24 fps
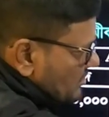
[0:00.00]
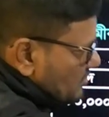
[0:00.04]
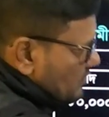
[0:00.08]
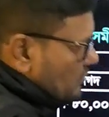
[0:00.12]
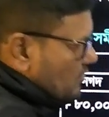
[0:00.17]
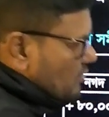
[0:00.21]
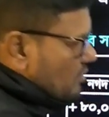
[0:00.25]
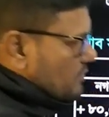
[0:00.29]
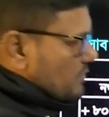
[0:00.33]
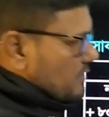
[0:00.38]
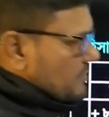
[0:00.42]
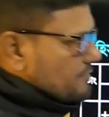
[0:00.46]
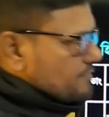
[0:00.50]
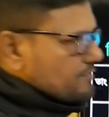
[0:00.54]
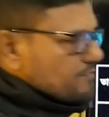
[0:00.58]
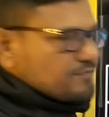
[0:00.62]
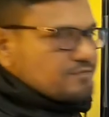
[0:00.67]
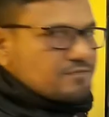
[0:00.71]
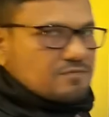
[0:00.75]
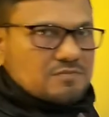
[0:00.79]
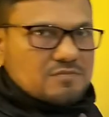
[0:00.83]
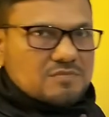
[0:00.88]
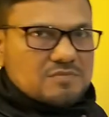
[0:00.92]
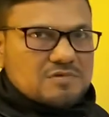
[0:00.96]
সাথে যোগ হবে
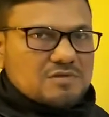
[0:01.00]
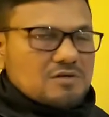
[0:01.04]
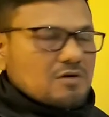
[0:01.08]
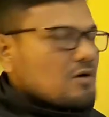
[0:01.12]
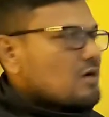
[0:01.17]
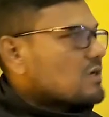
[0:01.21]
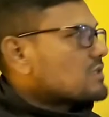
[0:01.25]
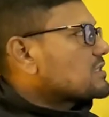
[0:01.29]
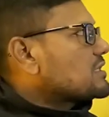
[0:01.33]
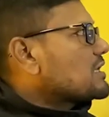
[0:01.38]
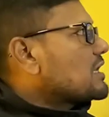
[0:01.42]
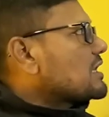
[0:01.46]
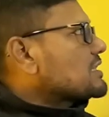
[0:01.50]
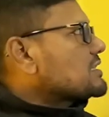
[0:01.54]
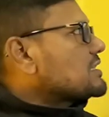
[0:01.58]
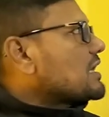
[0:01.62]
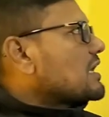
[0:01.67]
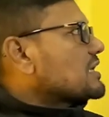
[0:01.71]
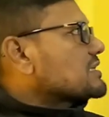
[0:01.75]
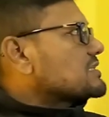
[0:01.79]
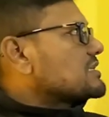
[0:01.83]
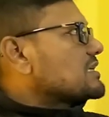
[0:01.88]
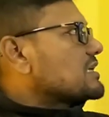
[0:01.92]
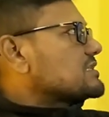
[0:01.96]
অর্থাৎ
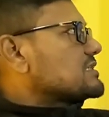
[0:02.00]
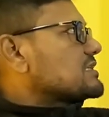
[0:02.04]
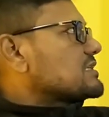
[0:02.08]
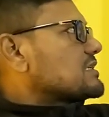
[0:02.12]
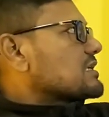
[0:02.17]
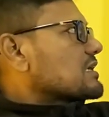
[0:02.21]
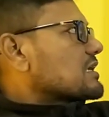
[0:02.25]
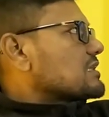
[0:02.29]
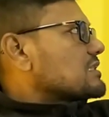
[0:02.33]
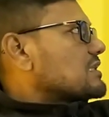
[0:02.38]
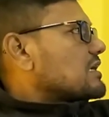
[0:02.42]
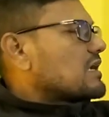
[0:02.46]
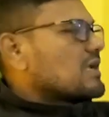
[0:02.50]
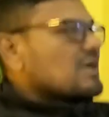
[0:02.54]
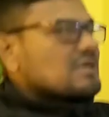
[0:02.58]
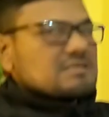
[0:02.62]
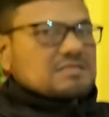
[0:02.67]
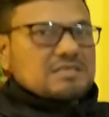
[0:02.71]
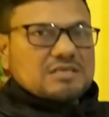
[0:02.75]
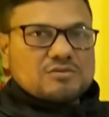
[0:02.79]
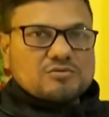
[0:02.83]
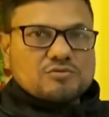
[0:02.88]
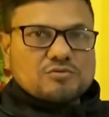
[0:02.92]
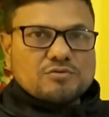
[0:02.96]
আশি হাজার টাকা দ্বারা
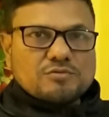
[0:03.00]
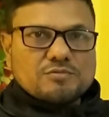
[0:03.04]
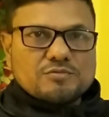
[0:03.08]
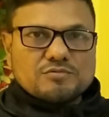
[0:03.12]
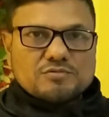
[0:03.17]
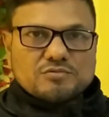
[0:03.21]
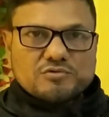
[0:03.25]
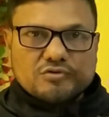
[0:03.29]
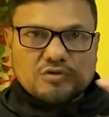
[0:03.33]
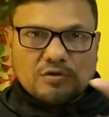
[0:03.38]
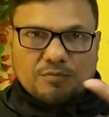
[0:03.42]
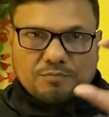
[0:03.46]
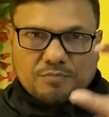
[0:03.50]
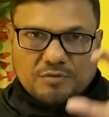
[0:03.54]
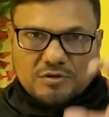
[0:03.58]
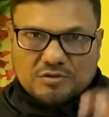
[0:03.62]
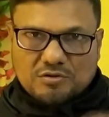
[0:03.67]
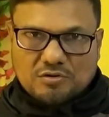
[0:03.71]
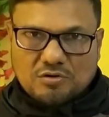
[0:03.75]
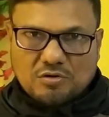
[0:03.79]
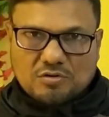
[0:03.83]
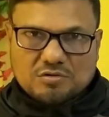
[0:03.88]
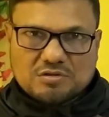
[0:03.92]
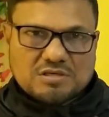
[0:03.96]
যেহেতু
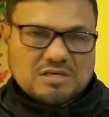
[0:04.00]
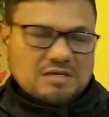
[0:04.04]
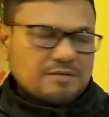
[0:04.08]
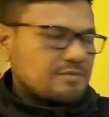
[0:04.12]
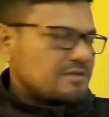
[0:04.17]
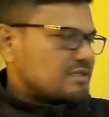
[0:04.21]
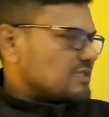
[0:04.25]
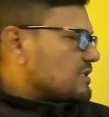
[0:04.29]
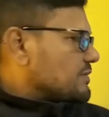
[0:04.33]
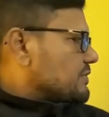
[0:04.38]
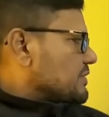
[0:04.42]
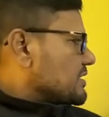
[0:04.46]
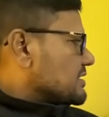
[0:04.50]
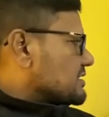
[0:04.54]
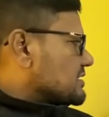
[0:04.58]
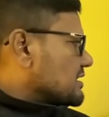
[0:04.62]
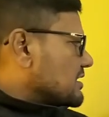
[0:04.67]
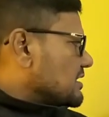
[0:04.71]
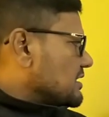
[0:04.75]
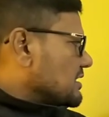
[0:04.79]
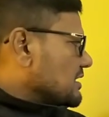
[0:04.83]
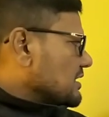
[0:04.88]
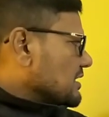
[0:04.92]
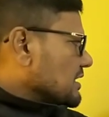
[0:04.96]
সম্পদ নগদ টাকা বৃদ্ধি
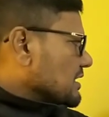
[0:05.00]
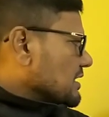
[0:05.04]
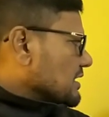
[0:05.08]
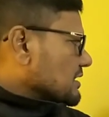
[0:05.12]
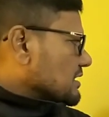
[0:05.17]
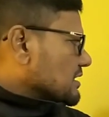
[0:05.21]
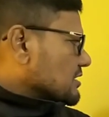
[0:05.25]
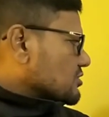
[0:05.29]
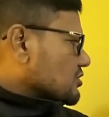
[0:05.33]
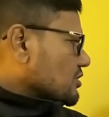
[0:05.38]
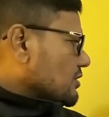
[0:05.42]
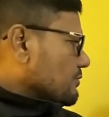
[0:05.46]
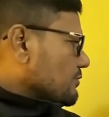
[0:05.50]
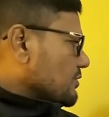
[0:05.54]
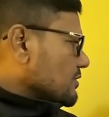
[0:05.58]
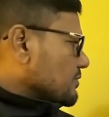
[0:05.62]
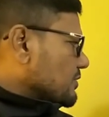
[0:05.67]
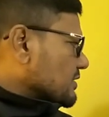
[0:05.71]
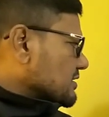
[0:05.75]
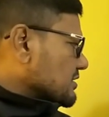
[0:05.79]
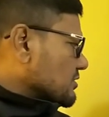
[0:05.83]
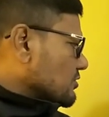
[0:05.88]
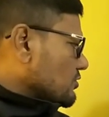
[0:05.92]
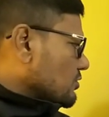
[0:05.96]
পেয়েছে তাই সম্পদ
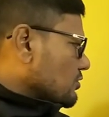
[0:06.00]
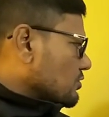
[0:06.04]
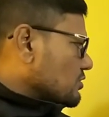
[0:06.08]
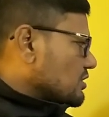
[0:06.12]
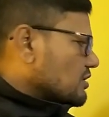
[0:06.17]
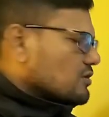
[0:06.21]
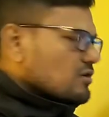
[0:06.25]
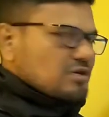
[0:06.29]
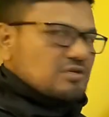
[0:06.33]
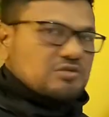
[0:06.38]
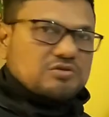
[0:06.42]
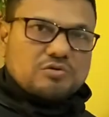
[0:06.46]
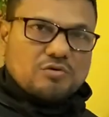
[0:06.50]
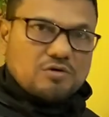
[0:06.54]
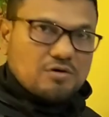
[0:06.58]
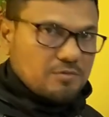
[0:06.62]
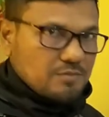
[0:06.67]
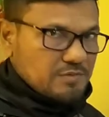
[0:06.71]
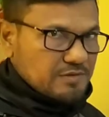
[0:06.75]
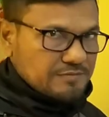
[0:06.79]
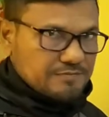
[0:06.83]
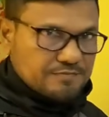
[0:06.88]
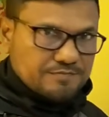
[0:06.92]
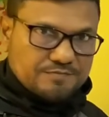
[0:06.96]
পাশে নগদের ঘরে যোগ
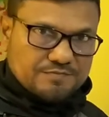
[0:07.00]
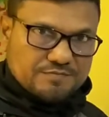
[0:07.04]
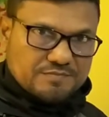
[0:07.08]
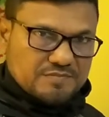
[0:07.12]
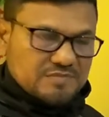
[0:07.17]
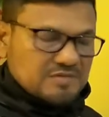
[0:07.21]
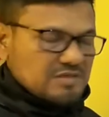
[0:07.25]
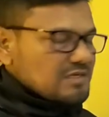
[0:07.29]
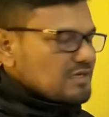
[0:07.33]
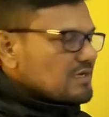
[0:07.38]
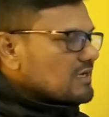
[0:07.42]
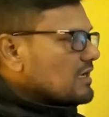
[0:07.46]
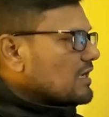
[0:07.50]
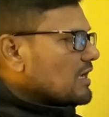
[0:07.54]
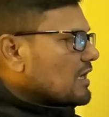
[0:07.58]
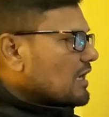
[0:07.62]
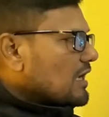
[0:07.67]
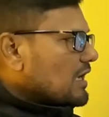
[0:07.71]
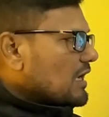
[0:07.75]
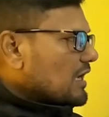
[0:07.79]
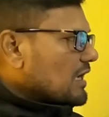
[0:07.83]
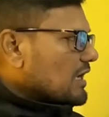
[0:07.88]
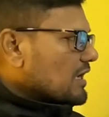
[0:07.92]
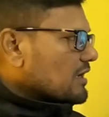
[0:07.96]
হবে
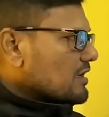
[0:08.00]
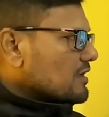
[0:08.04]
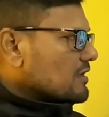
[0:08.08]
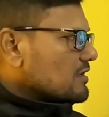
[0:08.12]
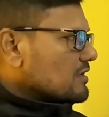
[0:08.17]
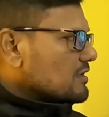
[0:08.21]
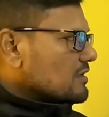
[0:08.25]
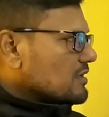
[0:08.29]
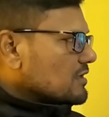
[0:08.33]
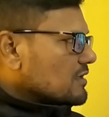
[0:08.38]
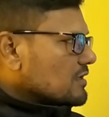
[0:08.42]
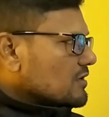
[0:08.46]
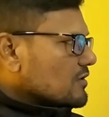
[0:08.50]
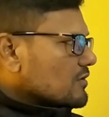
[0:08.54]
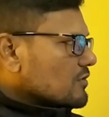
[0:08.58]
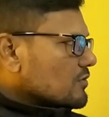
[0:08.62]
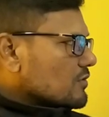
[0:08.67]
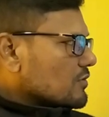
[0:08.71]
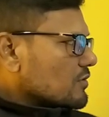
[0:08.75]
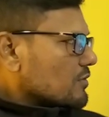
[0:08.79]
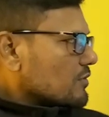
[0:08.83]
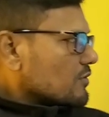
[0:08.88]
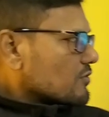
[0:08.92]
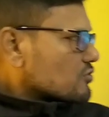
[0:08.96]
আর
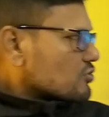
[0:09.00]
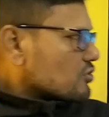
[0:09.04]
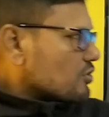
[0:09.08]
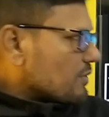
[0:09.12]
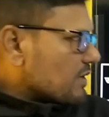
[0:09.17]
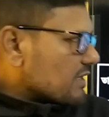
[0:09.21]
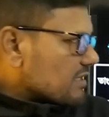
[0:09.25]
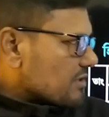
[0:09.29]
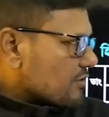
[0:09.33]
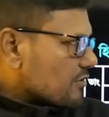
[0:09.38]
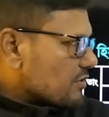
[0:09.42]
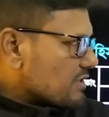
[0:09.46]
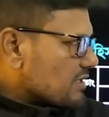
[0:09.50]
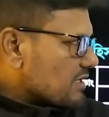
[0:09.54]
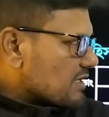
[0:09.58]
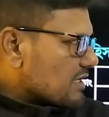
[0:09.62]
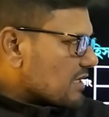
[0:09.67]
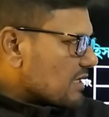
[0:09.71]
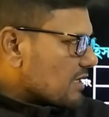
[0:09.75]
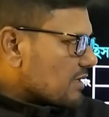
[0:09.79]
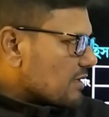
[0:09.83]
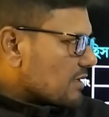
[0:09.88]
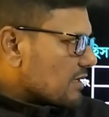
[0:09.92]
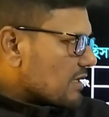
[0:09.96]
সমানের
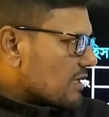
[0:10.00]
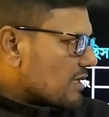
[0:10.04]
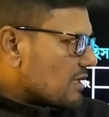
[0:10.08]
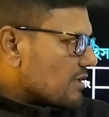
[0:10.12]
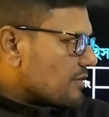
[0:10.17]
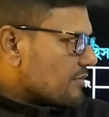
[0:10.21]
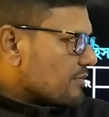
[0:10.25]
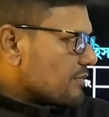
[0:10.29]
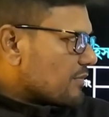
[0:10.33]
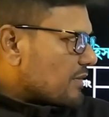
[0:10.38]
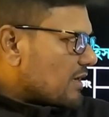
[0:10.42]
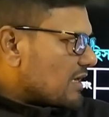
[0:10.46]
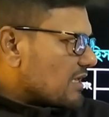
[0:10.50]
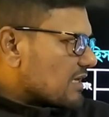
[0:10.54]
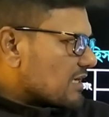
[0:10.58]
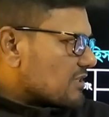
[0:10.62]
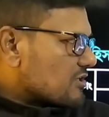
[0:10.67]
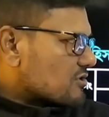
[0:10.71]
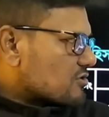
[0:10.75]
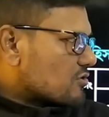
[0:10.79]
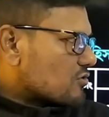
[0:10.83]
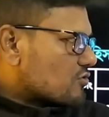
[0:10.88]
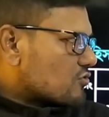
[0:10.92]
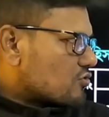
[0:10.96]
ওইদিকে এই
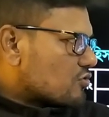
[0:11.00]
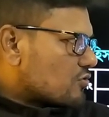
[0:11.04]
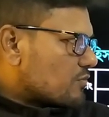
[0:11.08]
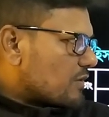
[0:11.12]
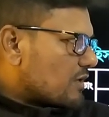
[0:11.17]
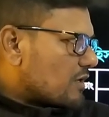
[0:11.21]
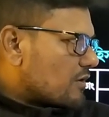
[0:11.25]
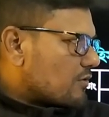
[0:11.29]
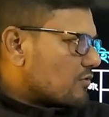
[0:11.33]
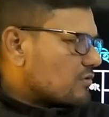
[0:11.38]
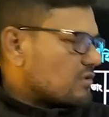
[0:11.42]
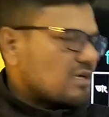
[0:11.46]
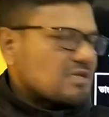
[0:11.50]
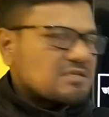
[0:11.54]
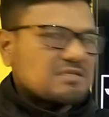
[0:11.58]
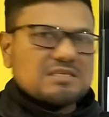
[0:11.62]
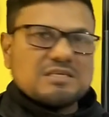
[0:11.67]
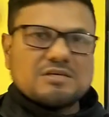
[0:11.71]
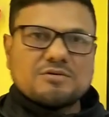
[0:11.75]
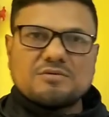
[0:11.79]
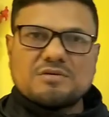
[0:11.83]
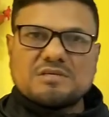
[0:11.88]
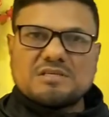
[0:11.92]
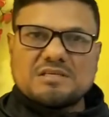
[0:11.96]
মালিকানা সত্ত্ব বা ওনার্স
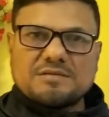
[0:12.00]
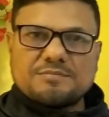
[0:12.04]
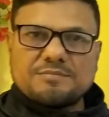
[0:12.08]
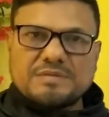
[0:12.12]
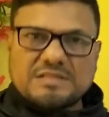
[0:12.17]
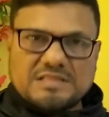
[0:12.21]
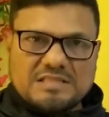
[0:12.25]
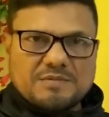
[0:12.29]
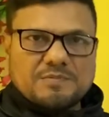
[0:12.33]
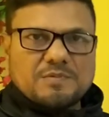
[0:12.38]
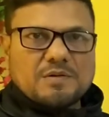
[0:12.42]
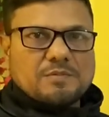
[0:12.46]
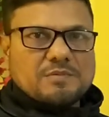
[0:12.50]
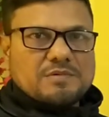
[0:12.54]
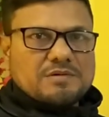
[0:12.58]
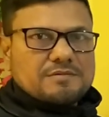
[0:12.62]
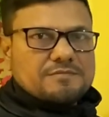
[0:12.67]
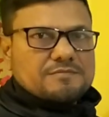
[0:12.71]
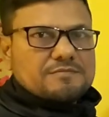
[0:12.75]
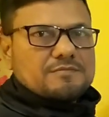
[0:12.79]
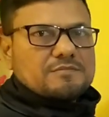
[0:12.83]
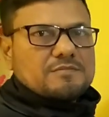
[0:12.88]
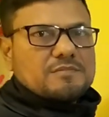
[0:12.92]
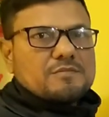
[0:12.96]
ইকুইটি বৃদ্ধি পাবে
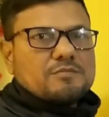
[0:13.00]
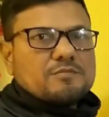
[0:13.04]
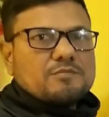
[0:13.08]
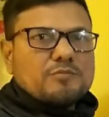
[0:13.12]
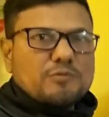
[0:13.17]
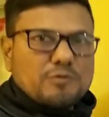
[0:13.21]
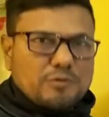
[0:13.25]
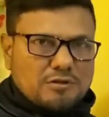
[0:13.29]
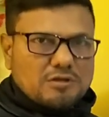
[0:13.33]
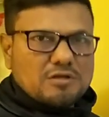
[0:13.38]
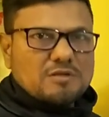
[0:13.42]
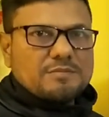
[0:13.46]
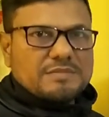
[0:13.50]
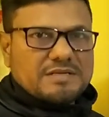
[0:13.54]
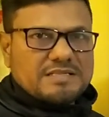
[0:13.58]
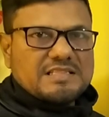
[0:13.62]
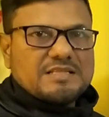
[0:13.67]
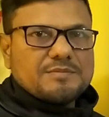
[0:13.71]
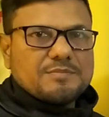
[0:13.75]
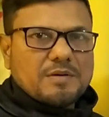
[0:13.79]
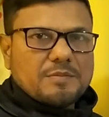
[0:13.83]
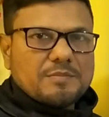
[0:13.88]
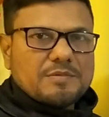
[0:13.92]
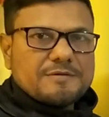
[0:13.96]
মূলধন
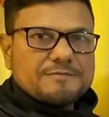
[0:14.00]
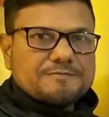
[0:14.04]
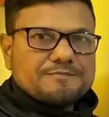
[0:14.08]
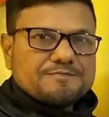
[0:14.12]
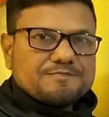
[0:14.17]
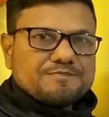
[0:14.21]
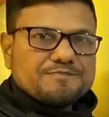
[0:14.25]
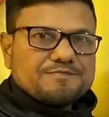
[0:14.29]
বৃদ্ধি পাবে